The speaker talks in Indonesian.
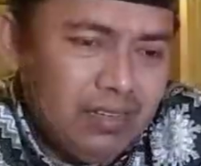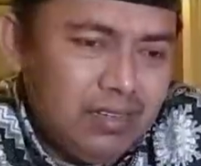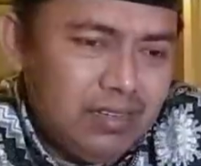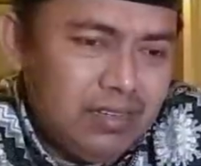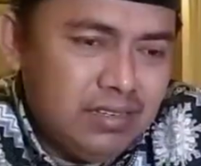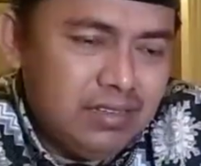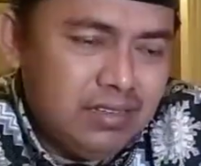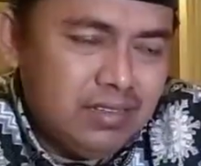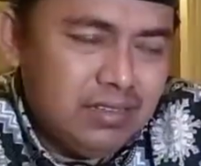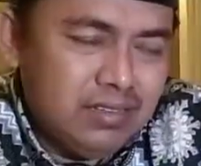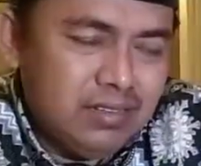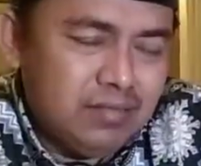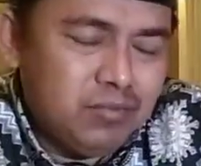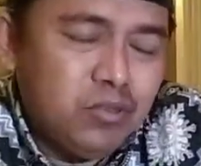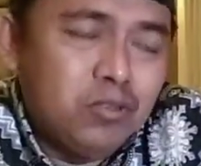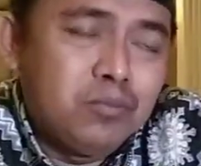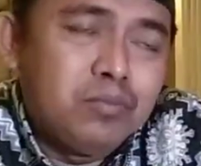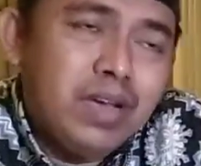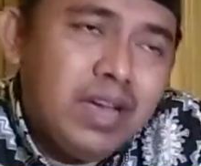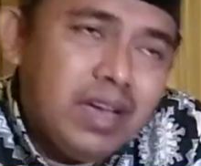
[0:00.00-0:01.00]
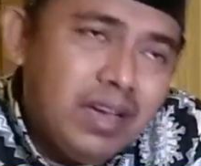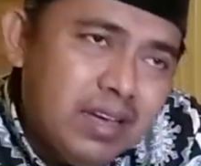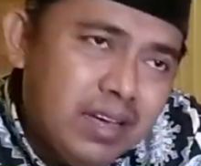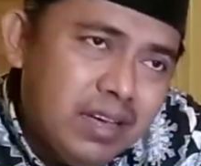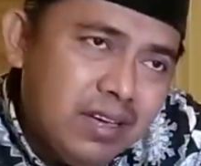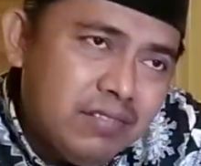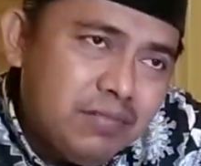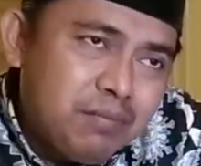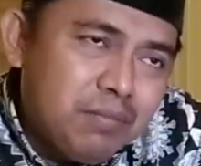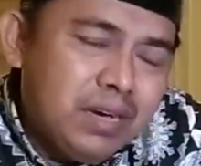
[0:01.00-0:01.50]
Uh, mohon
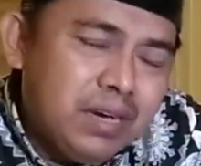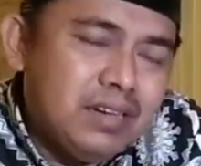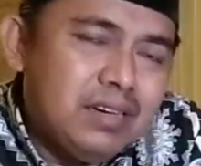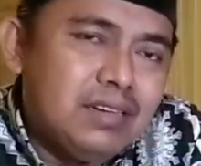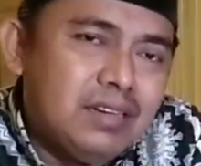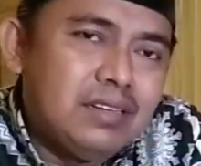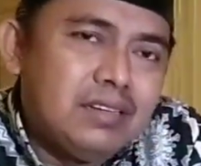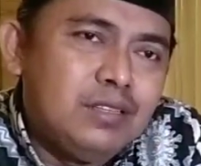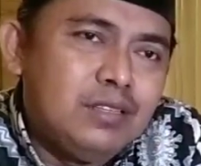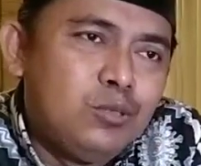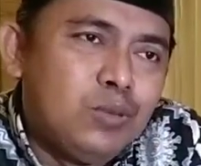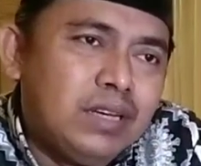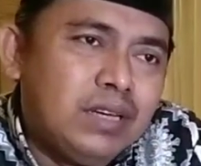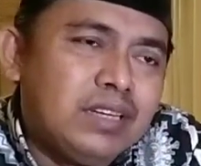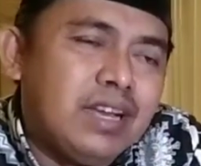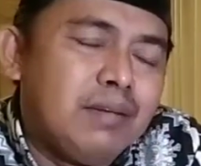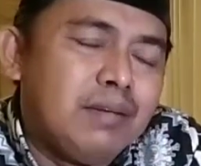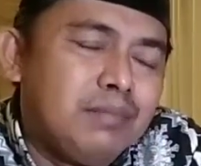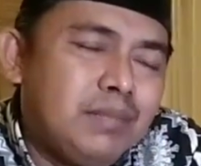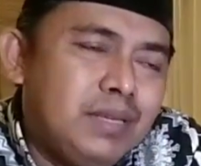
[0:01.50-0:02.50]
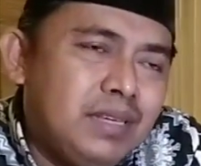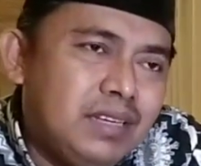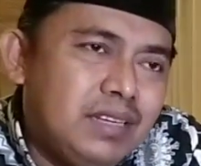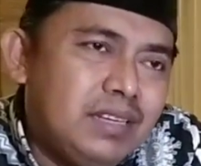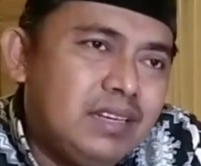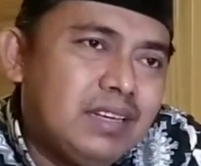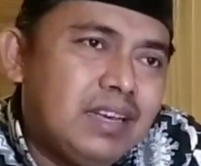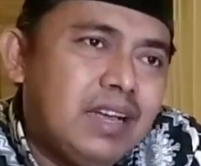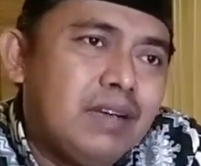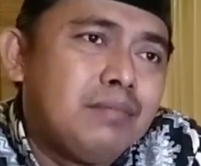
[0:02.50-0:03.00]
maaf Bang Ridwan Kamil,
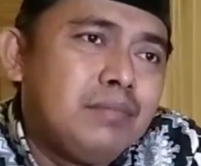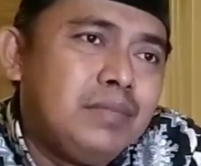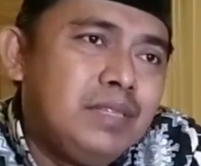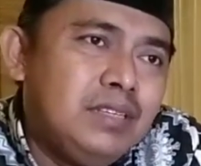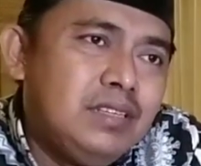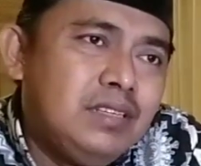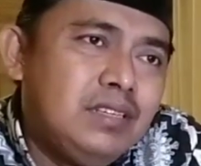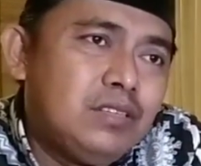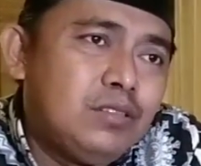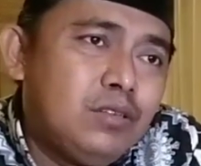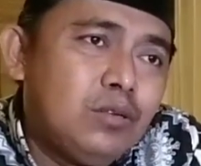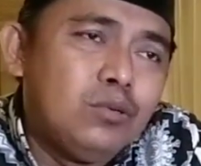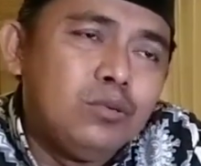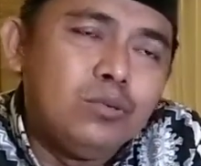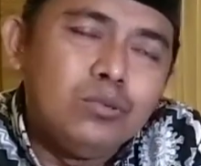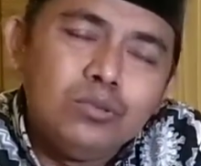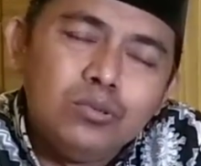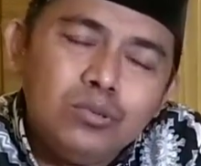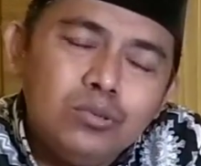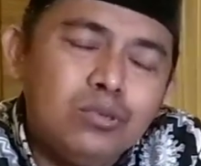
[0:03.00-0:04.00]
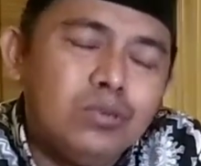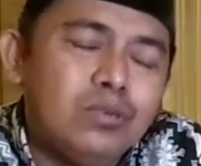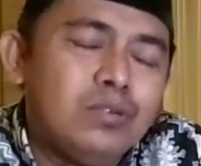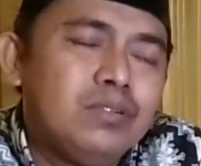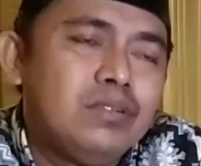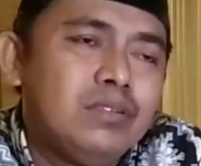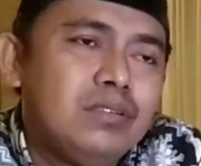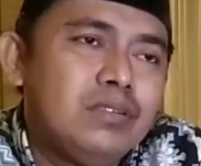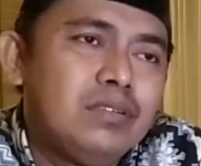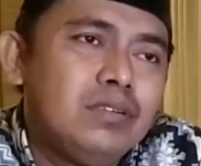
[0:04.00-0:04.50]
kami seluruh
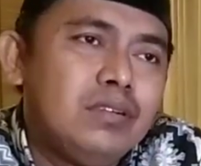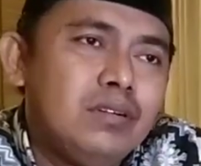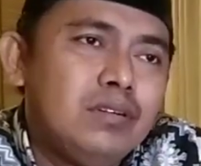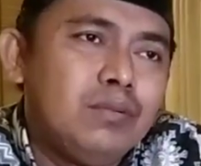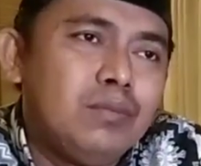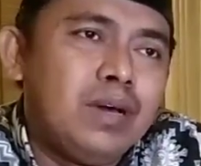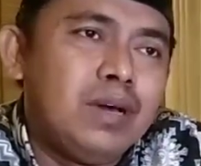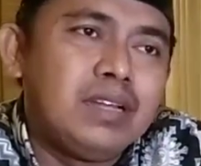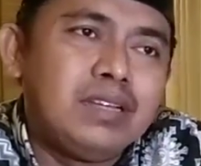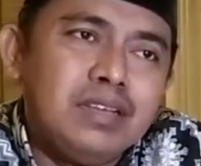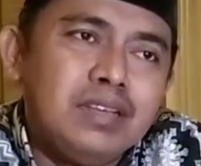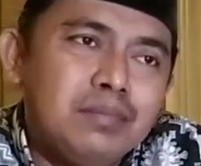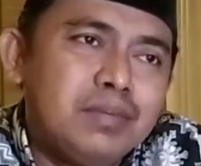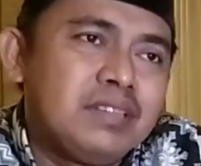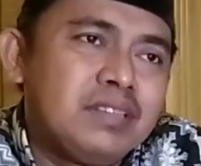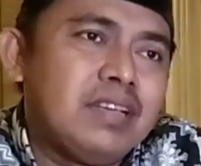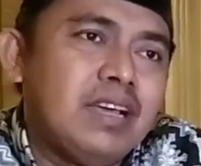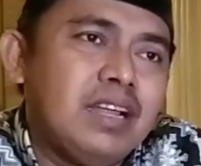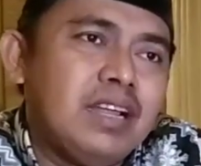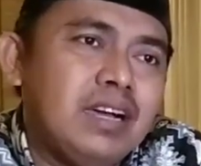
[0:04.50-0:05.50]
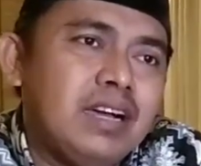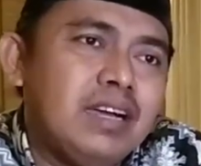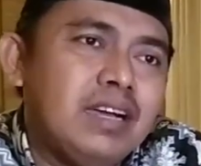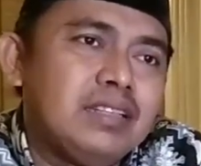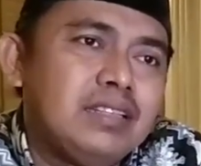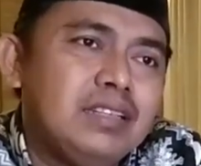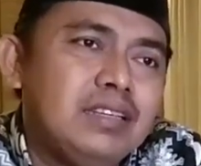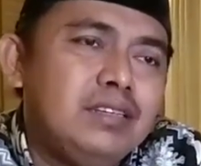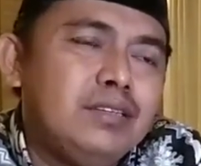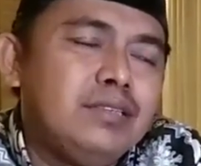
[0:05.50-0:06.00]
warga
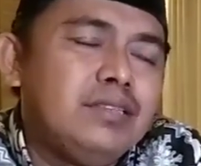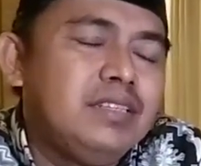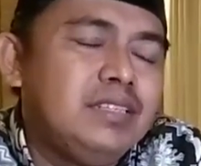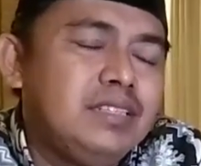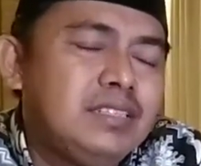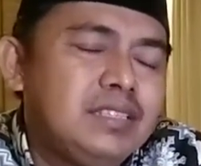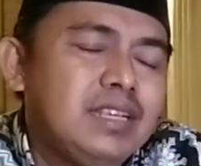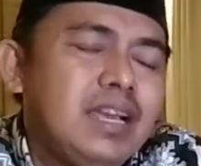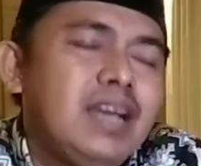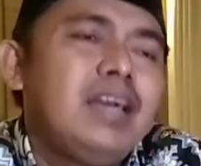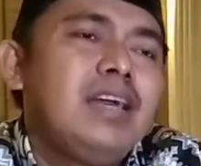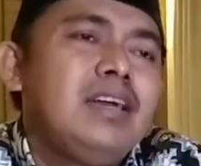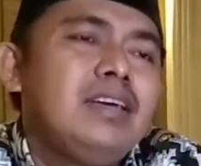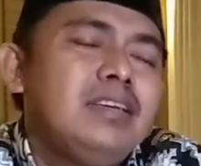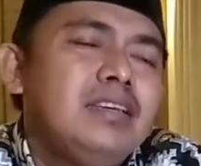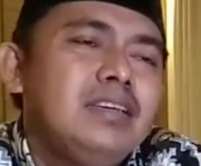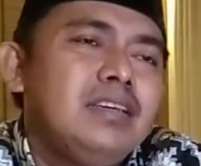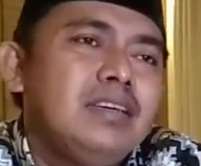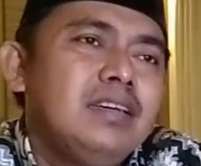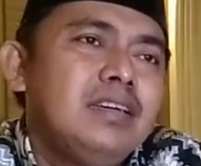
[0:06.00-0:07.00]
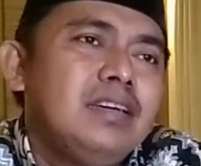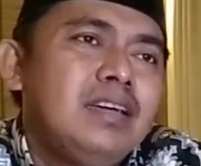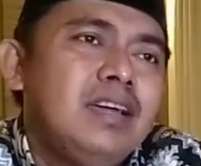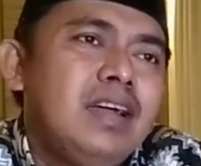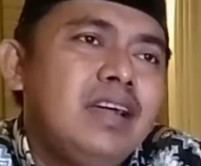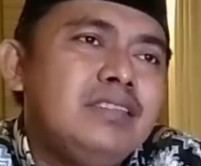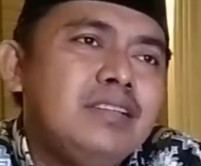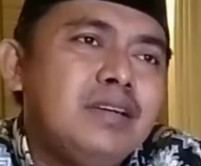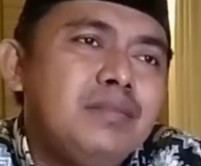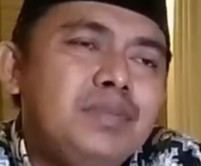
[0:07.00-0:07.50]
masyarakat Indonesia
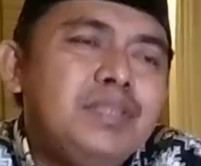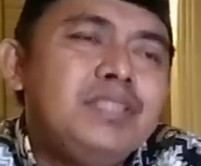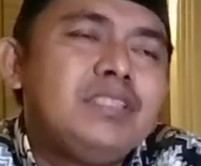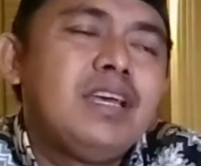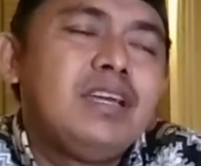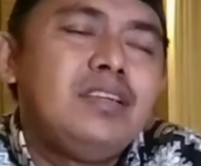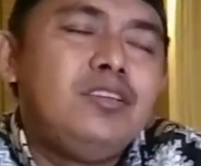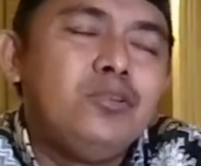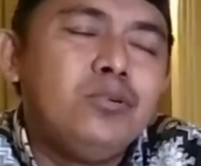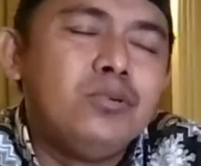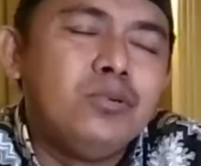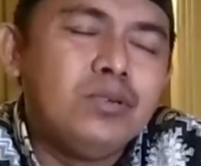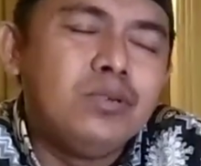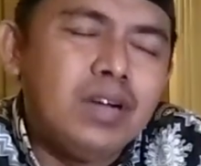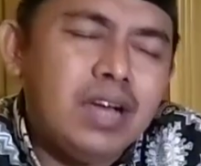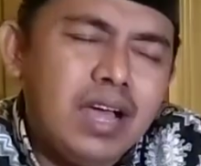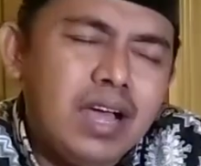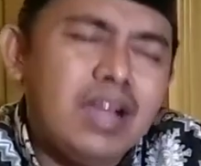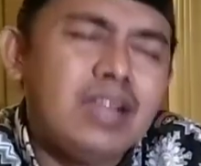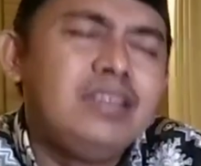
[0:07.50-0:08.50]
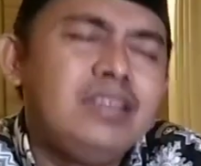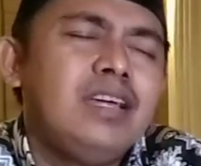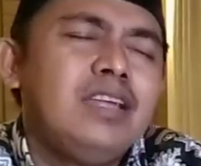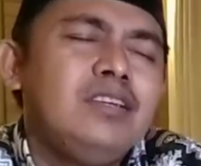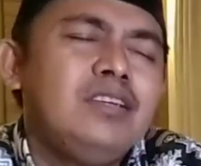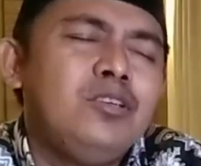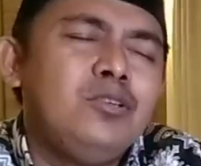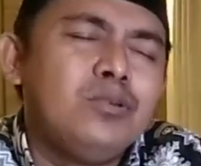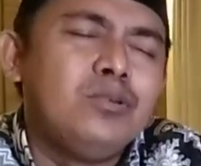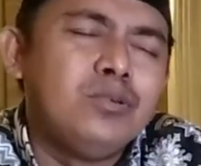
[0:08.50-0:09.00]
hanya bisa doa dan
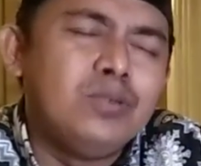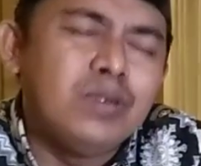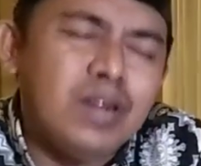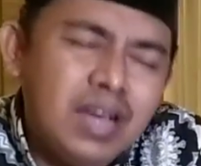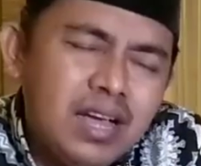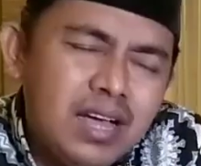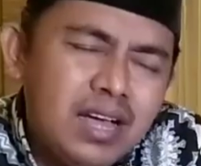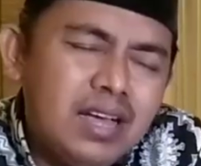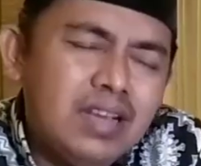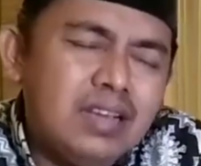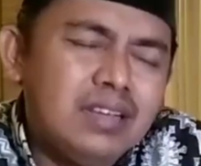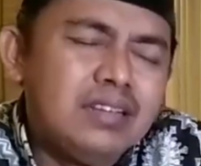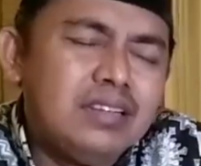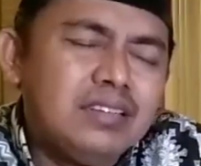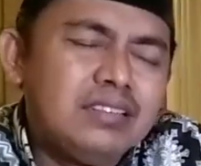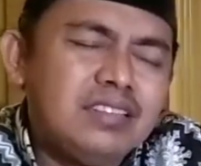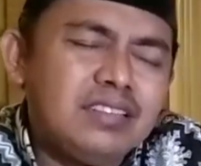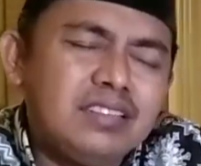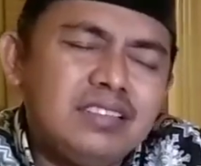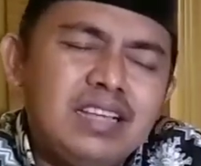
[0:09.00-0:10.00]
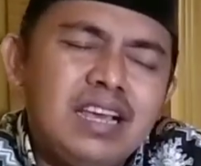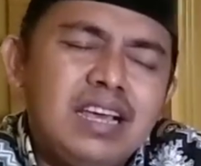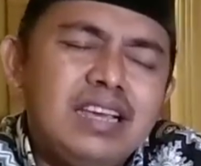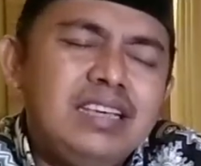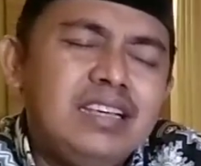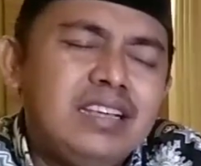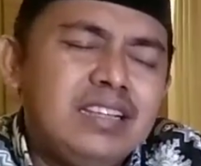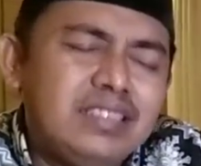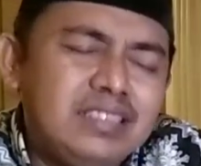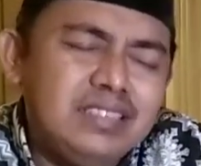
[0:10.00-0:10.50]
doa serta
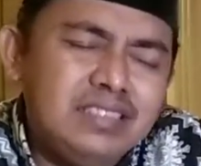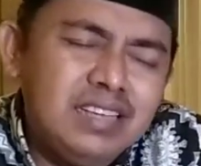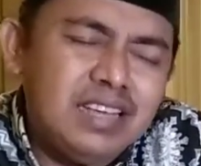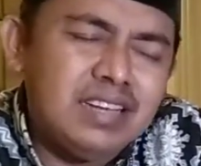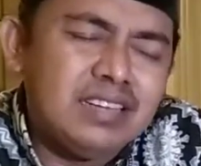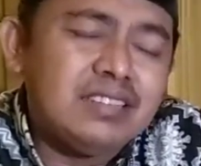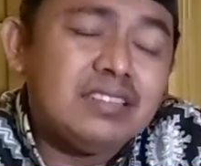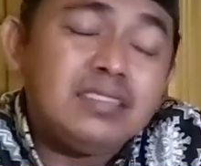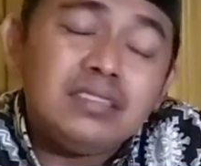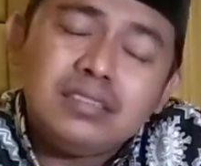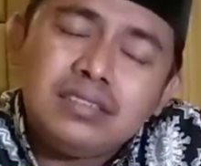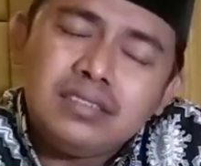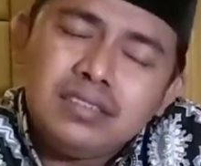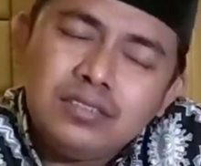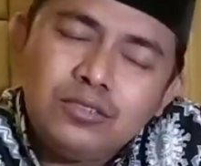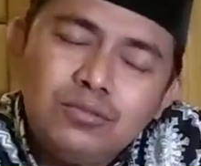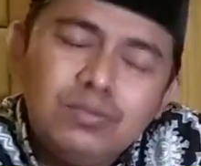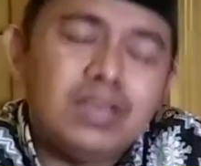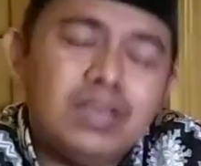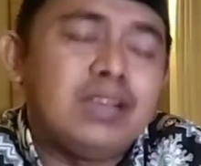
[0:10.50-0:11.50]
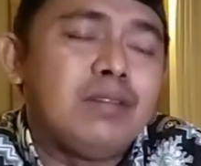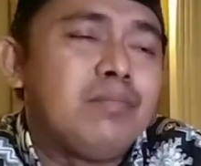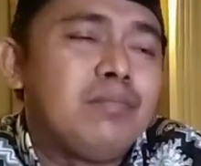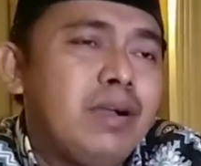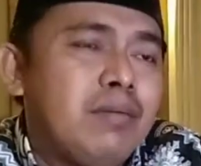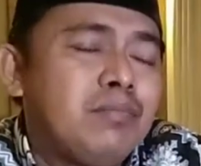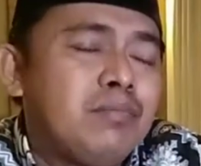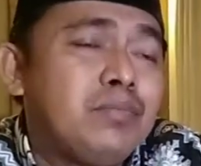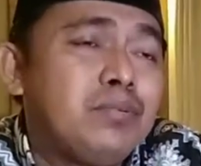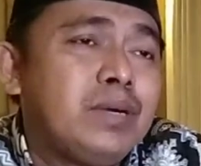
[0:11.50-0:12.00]
ikhtiar sesuai
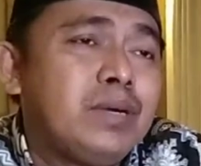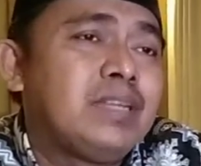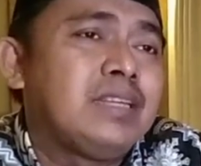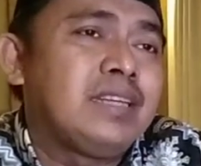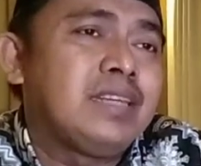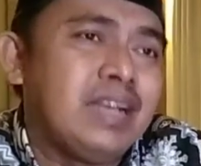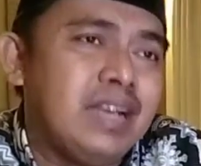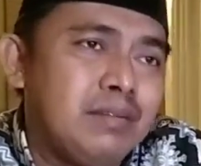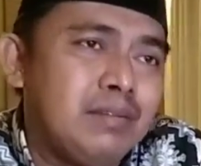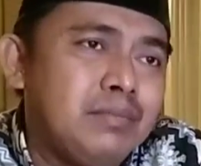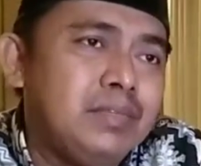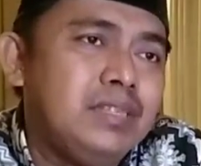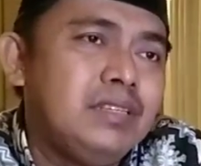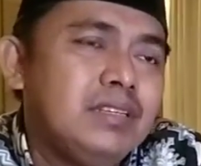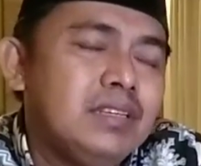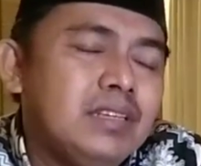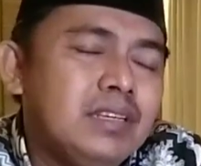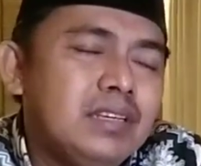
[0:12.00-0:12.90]
kemampuan kami.